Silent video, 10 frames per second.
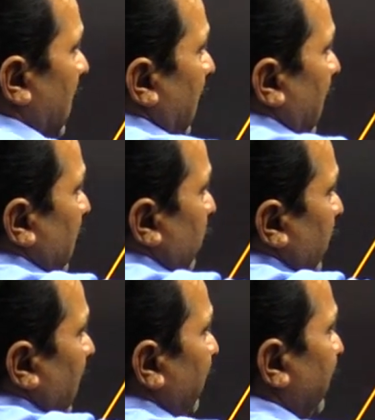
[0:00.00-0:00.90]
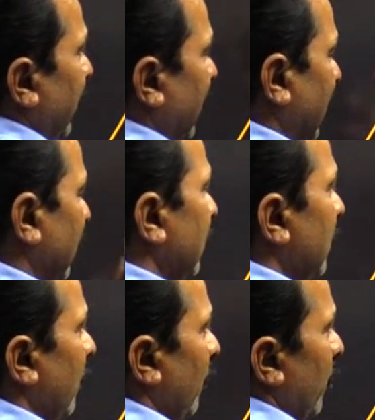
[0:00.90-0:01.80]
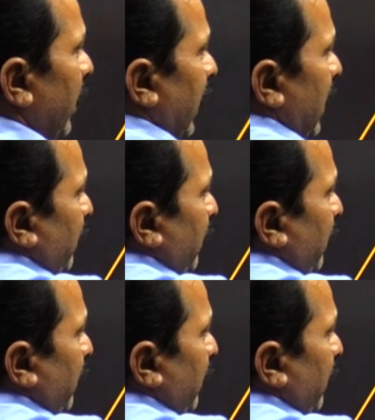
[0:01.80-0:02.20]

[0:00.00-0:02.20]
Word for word: आया जो यफ है वो ये